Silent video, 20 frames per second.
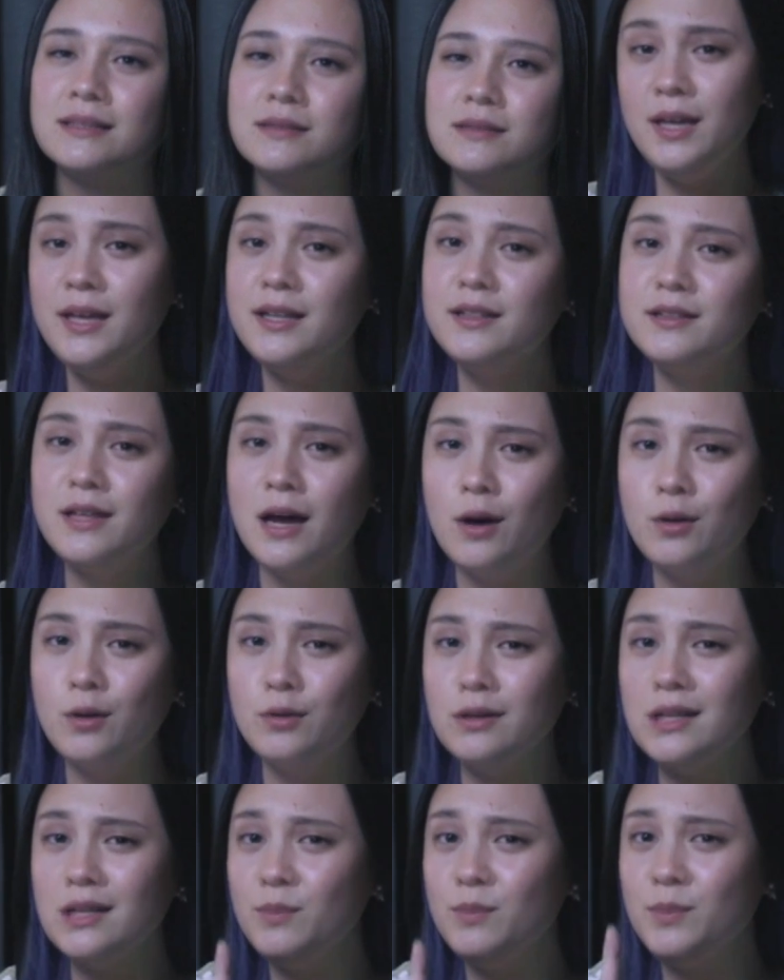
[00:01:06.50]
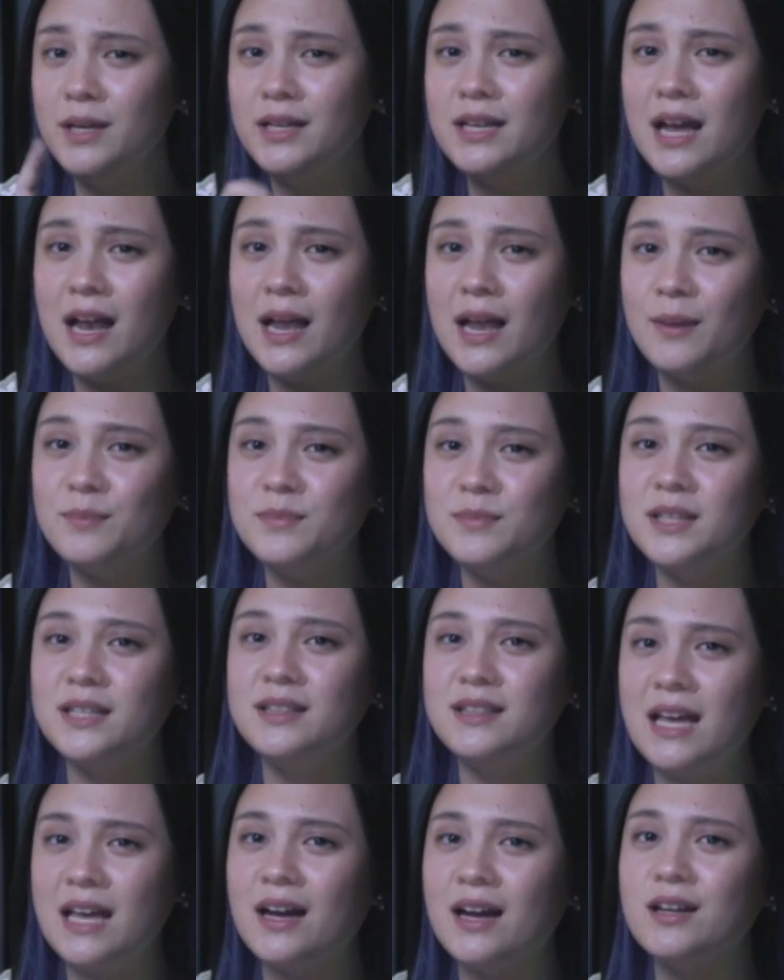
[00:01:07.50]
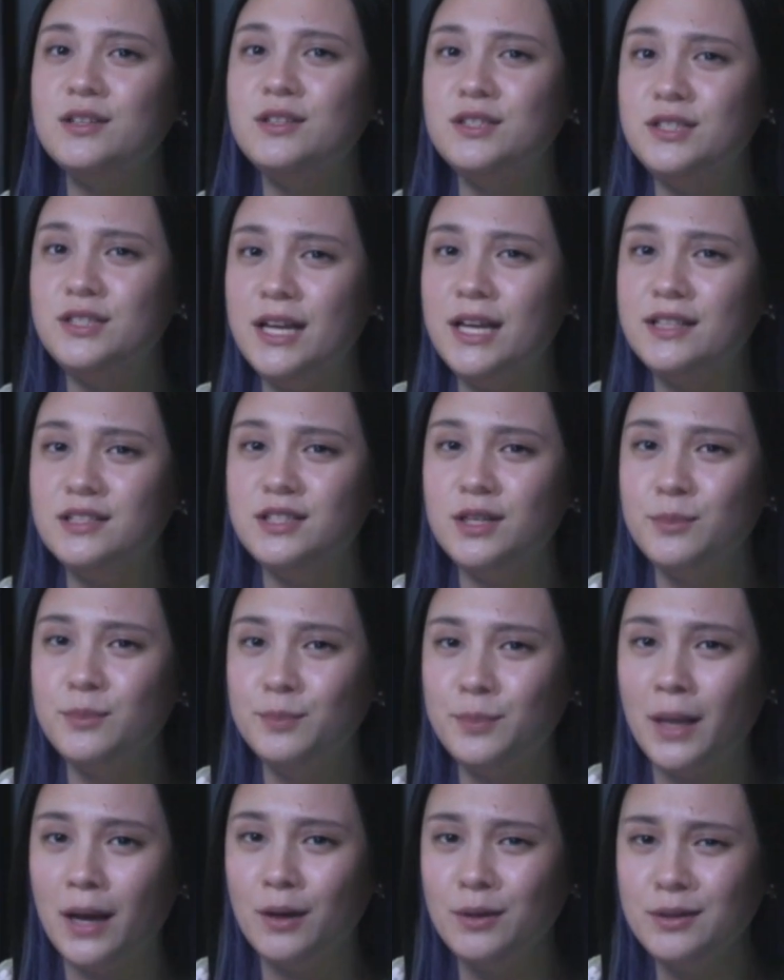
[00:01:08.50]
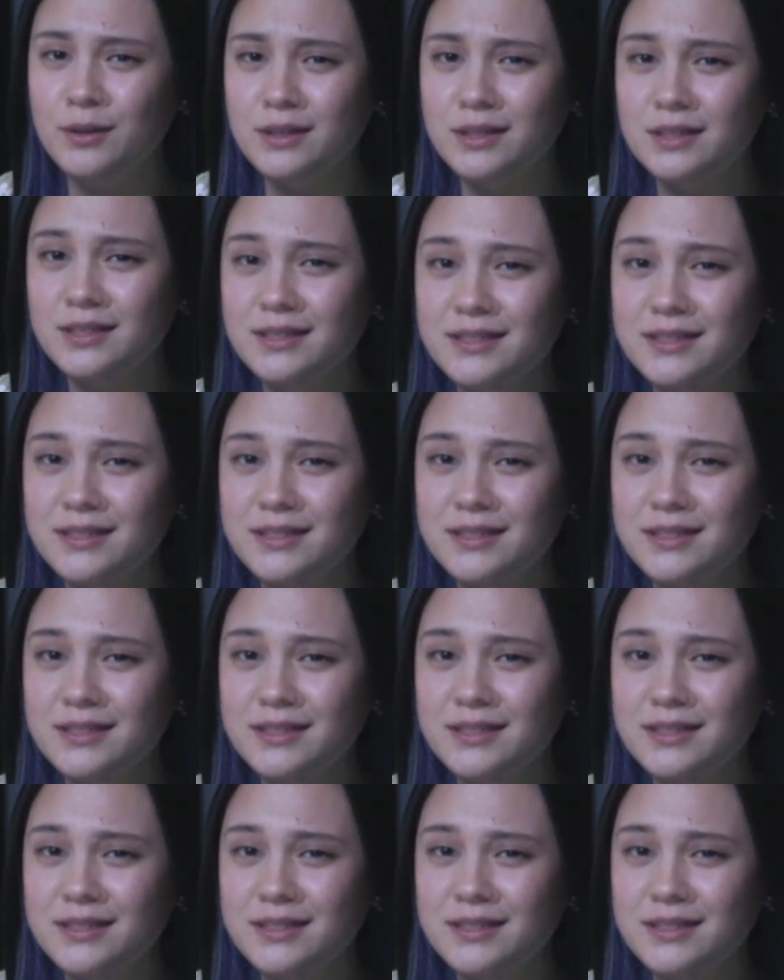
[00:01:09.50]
Ingin tahu lebih dalam tentang The Dancing Plague?